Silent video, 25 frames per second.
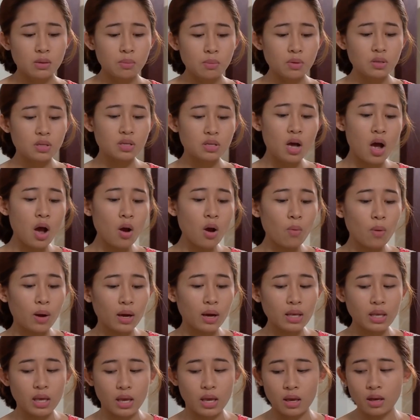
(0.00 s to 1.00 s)
xong rồi sớt qua
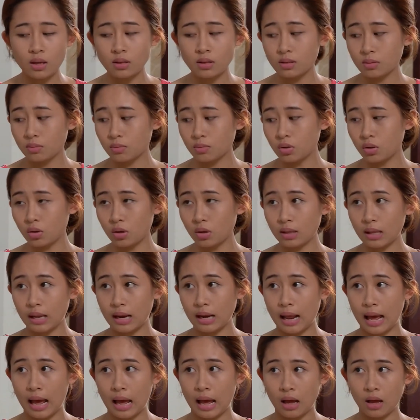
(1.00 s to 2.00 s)
cái dĩa xong đưa cho anh
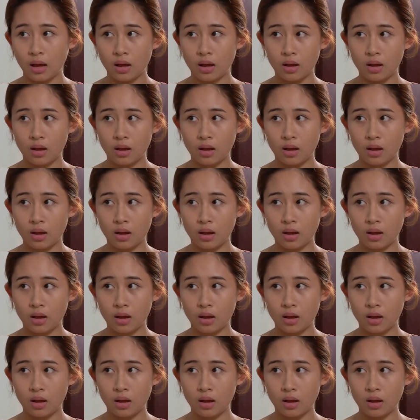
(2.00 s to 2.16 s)
thành ăn